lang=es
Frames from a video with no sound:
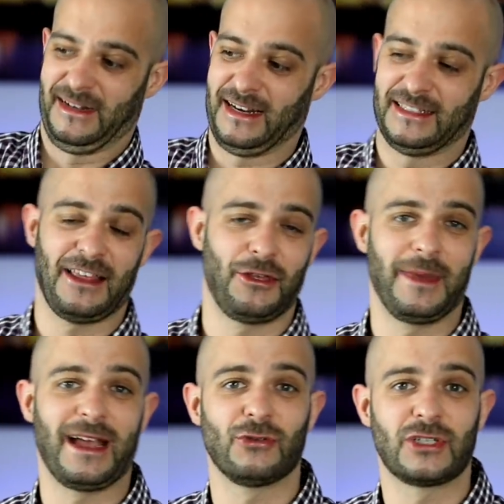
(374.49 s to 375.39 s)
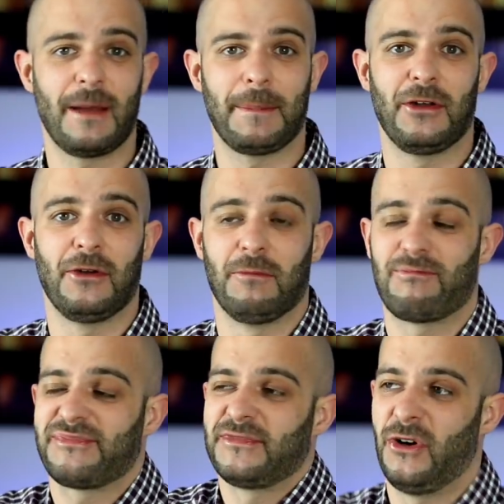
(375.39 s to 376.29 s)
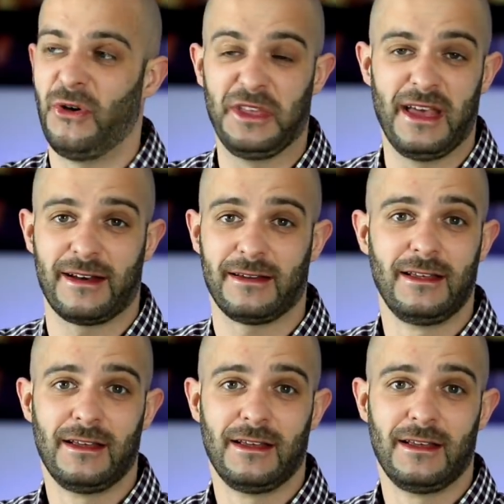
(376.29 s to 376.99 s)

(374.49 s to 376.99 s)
rechazo me causa, pero odia